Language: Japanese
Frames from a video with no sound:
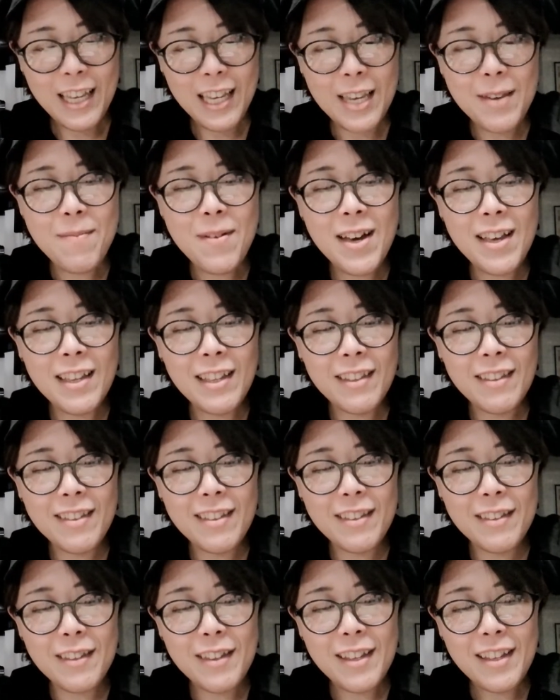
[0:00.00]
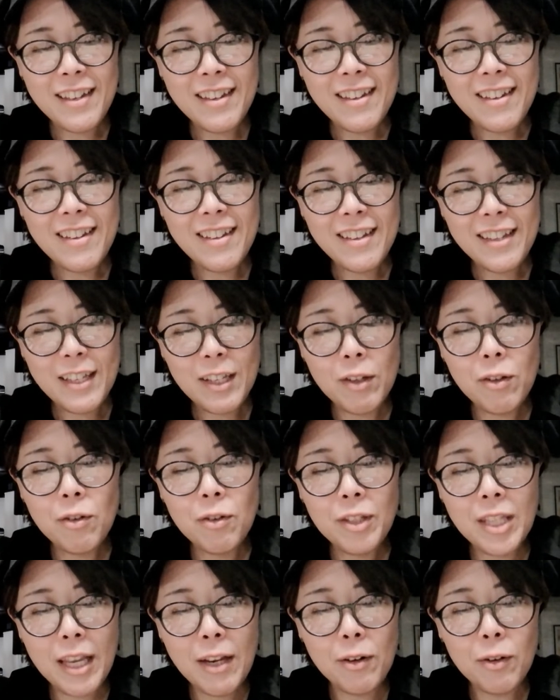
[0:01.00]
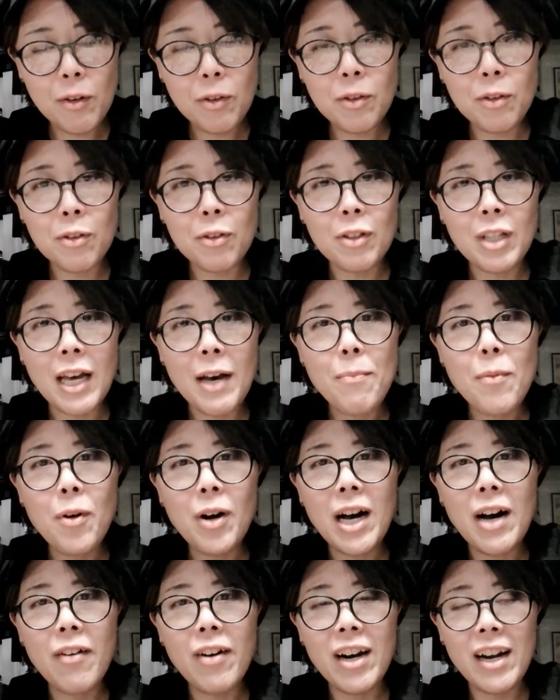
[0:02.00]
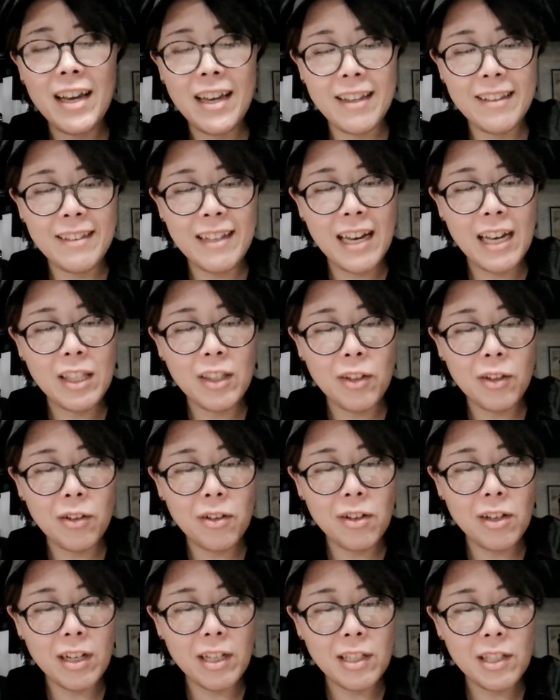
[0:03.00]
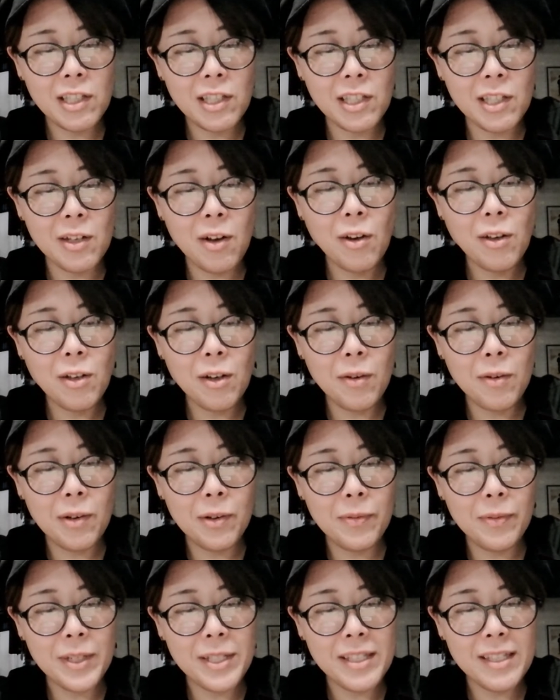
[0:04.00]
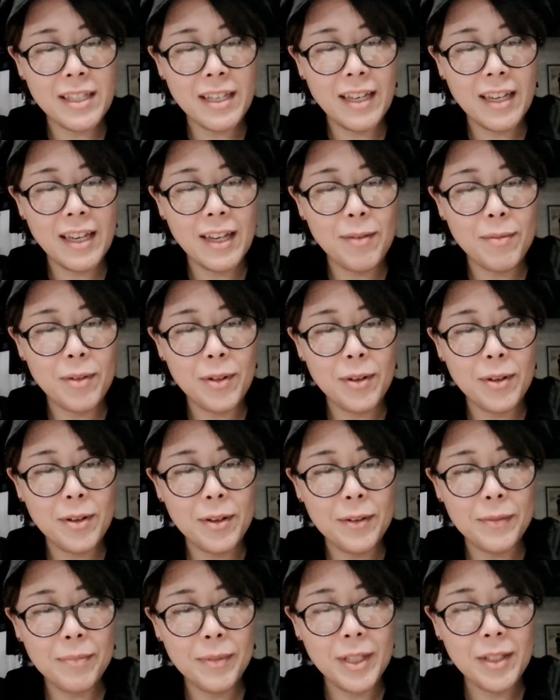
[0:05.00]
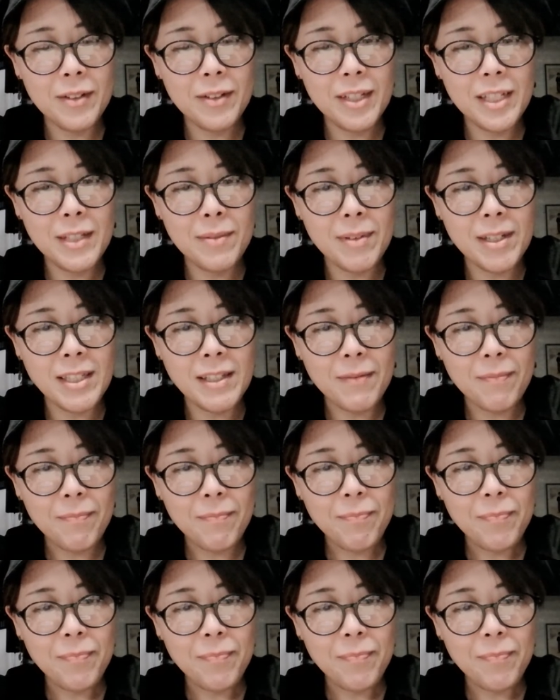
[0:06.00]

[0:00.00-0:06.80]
今、言うてることと何も変わらへんなっていうのがすごい思いますね。もう、びっくりします。